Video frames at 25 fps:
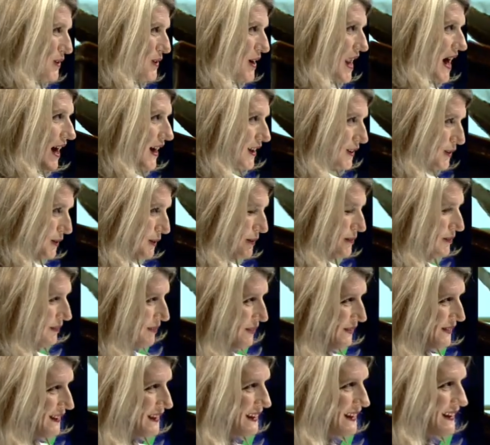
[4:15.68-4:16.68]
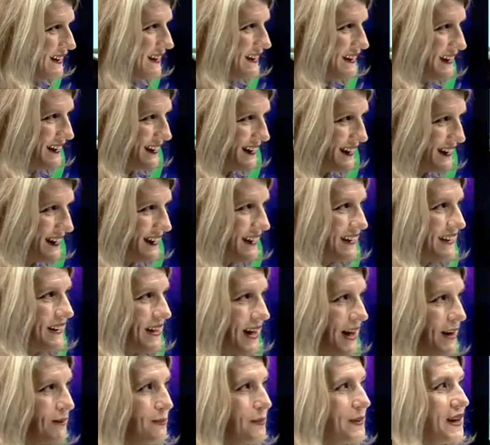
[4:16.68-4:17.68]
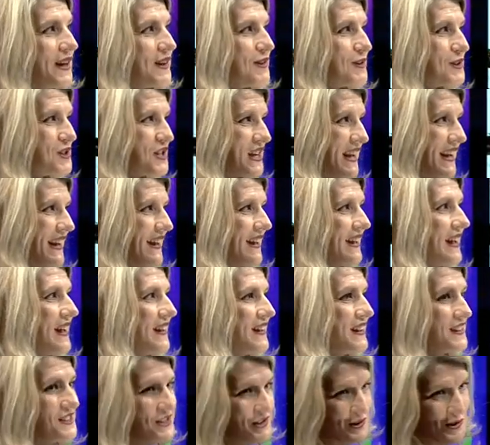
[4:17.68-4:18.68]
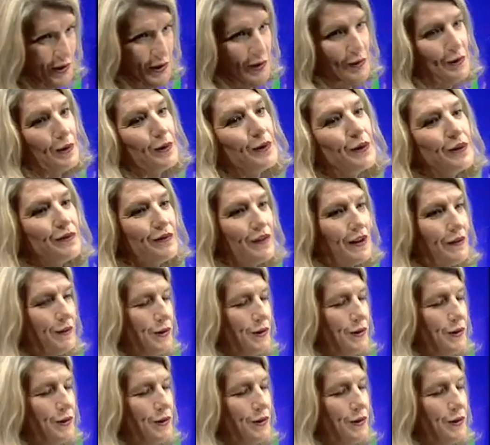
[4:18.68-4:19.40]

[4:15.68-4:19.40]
cioccolato. Eh, Almeno ci sono i